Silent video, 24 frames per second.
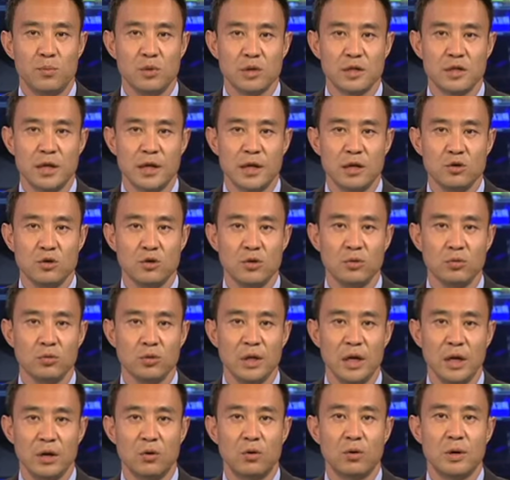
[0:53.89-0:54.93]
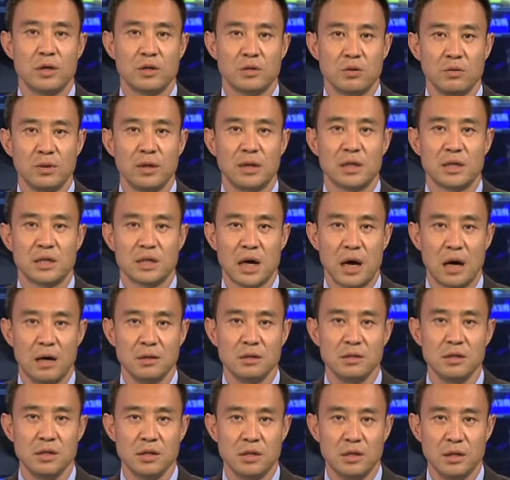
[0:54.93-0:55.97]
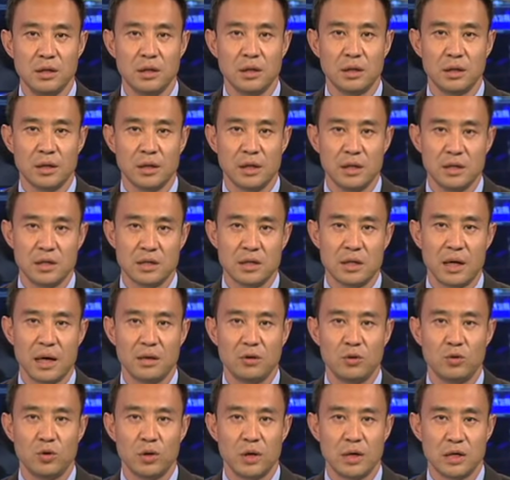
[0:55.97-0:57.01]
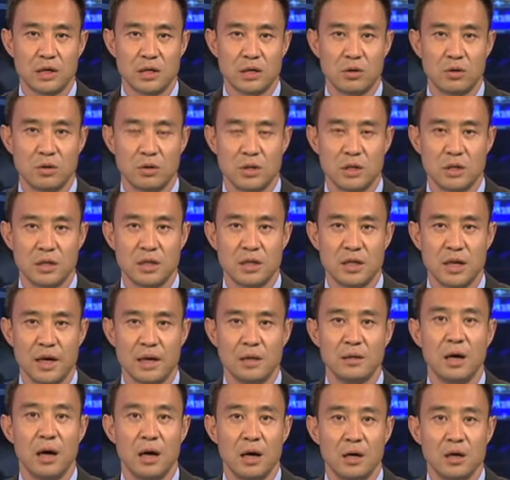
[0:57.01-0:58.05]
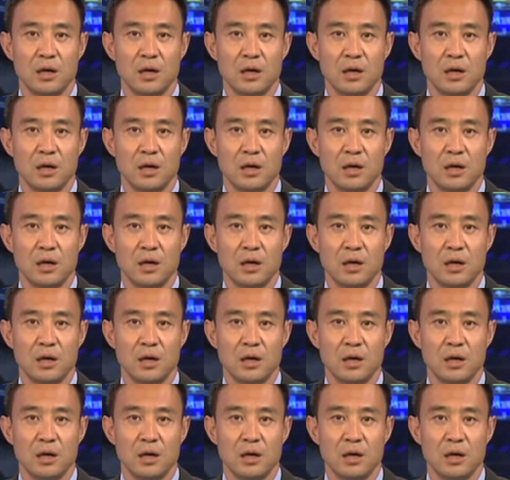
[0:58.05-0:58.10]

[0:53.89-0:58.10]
穆斯林兄弟会中的长期的伊斯兰对手之前，